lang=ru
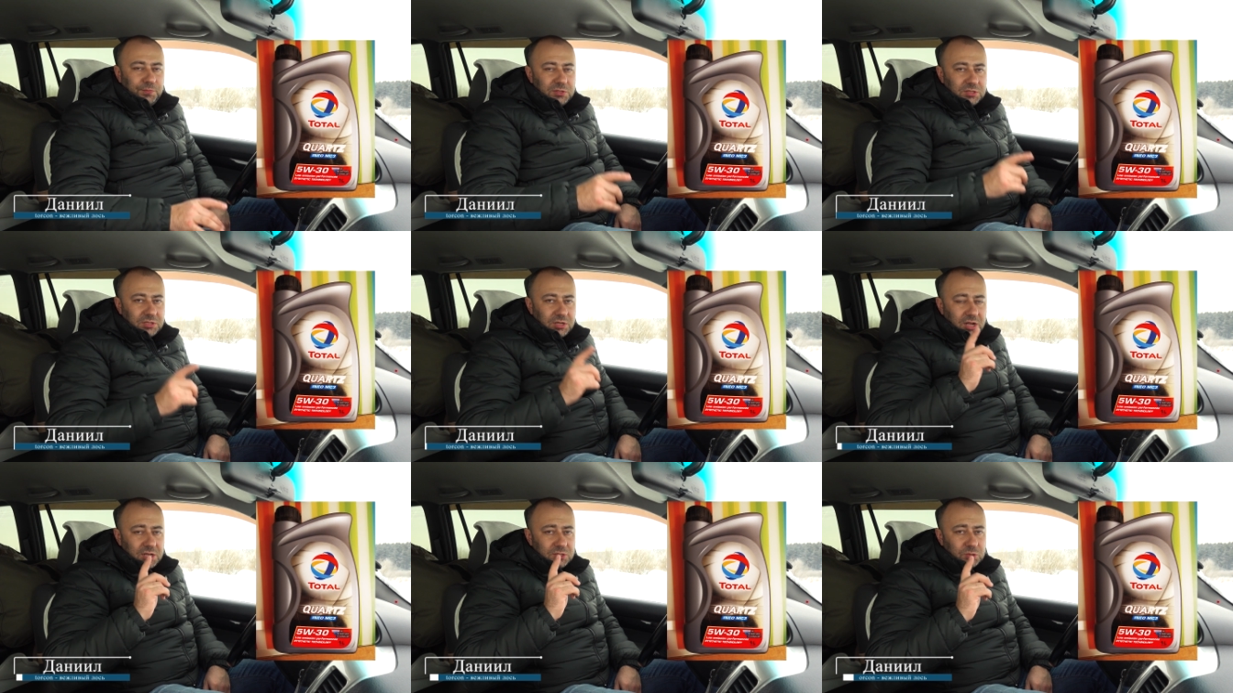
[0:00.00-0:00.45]

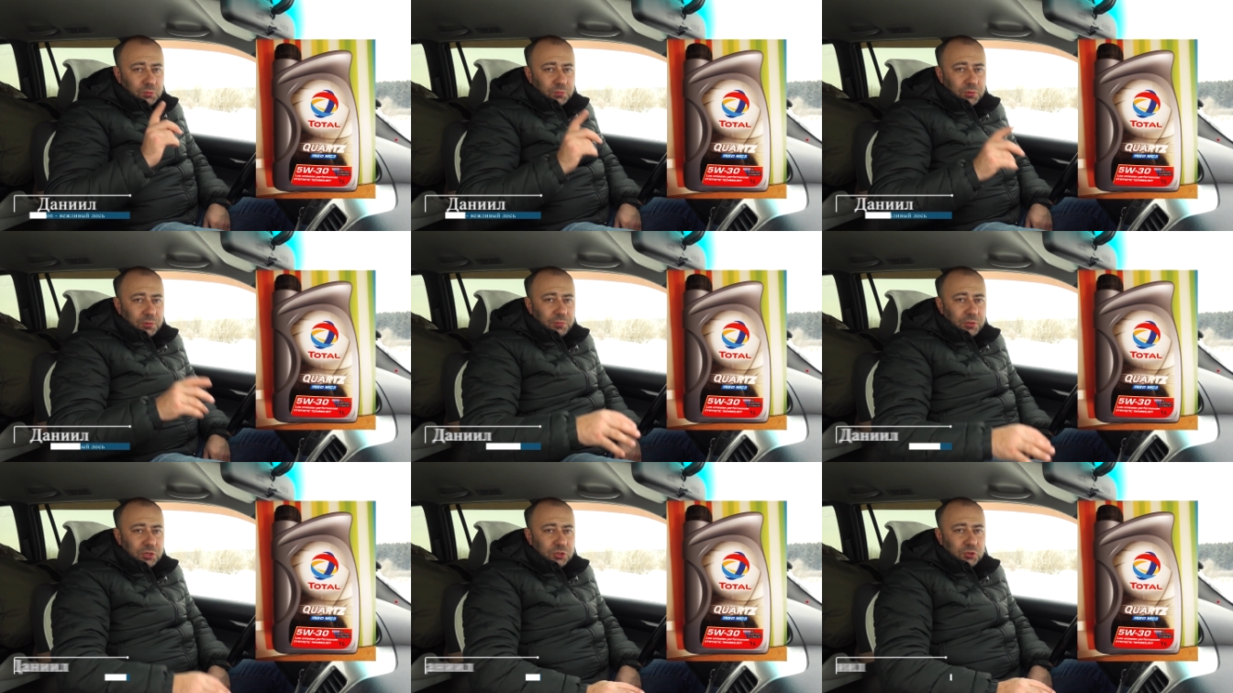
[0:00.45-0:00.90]
Сразу
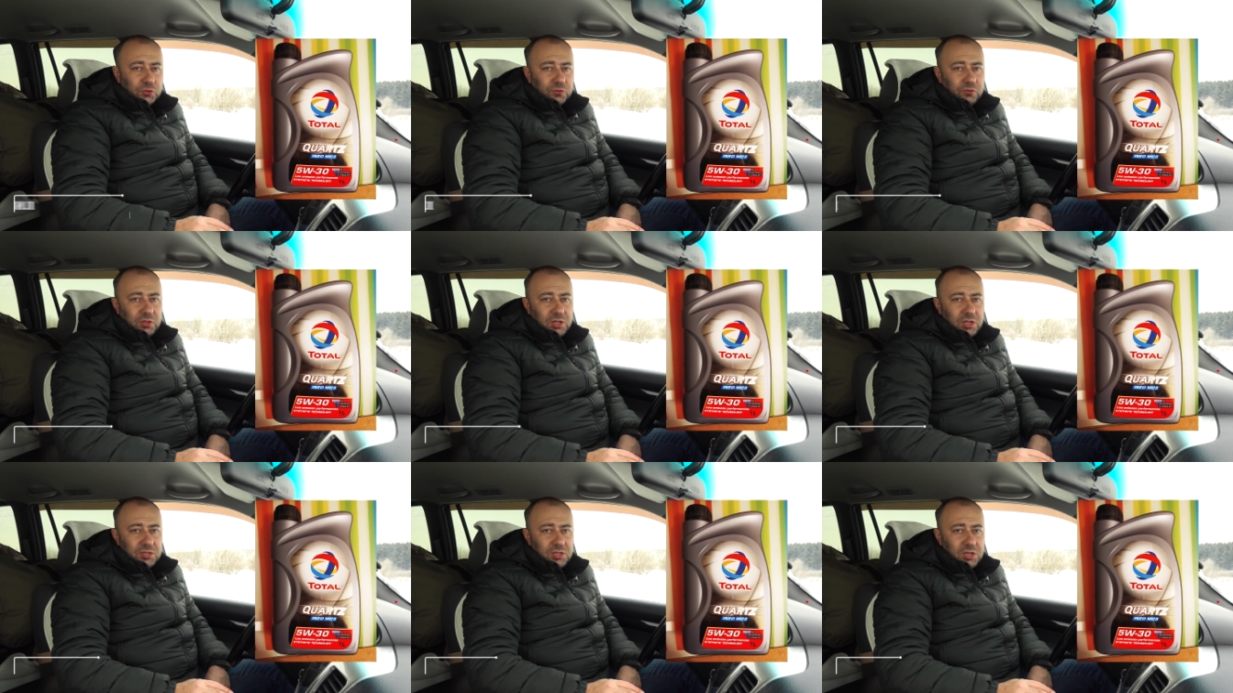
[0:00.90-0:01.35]
попрошу
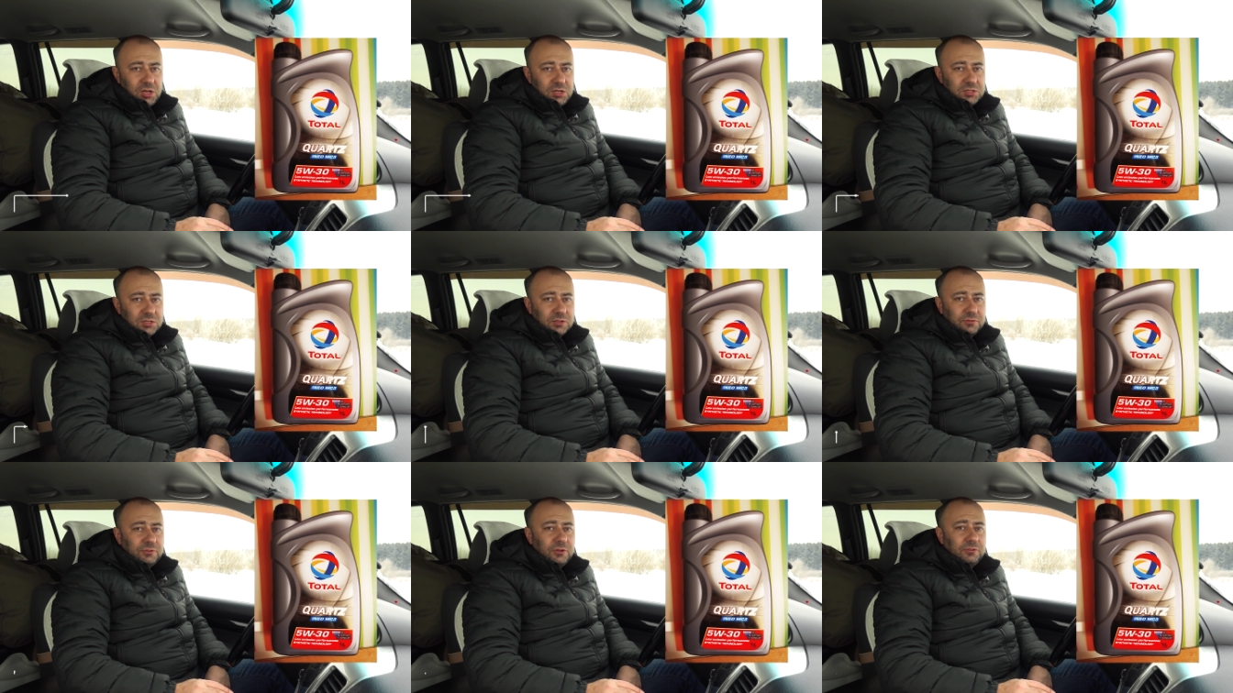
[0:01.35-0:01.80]

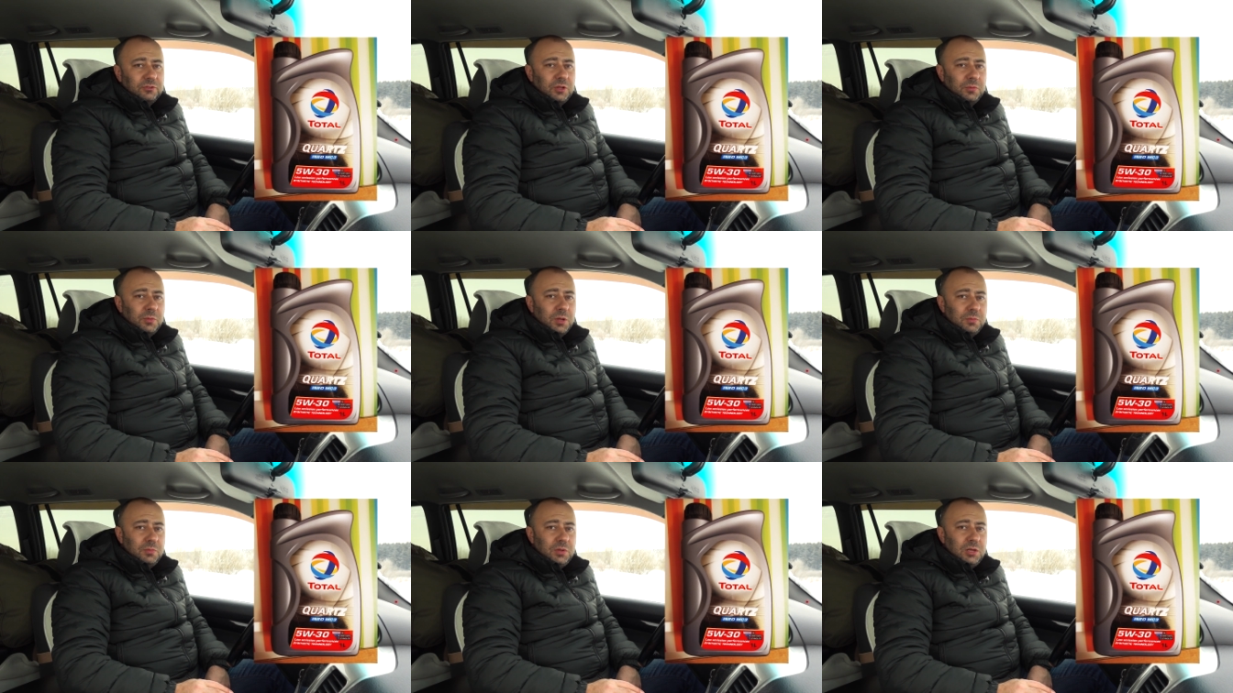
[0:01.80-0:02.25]
владельцев
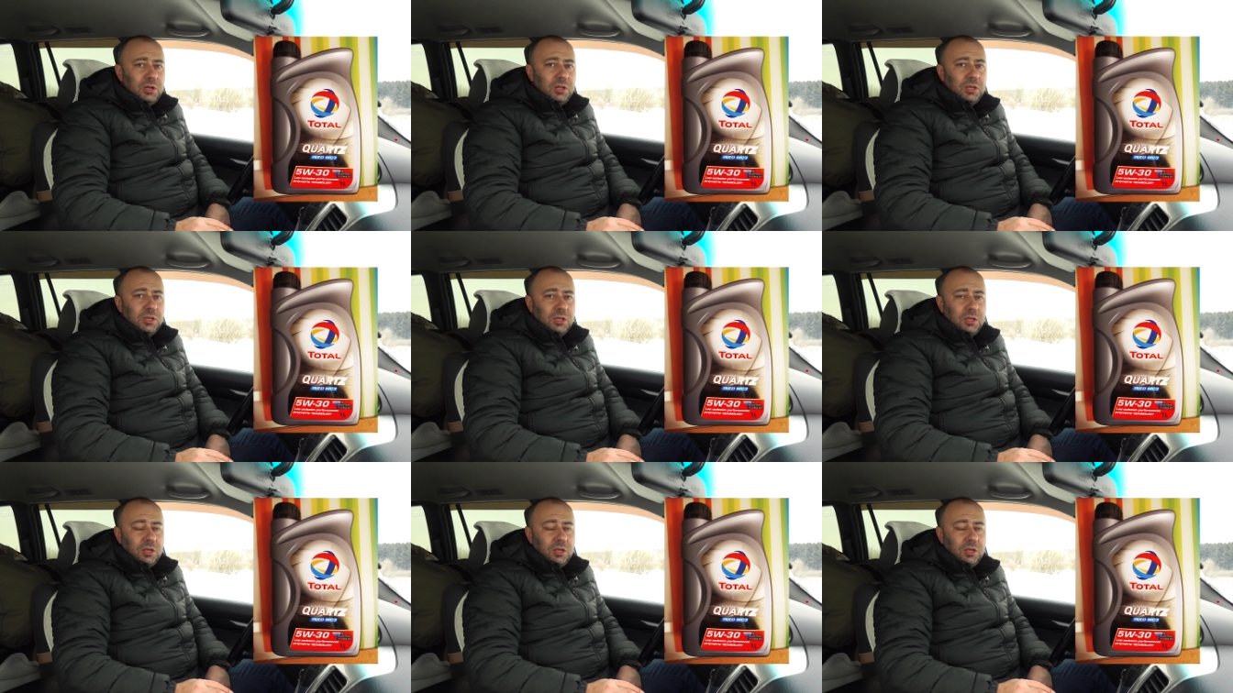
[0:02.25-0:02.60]
автомобилей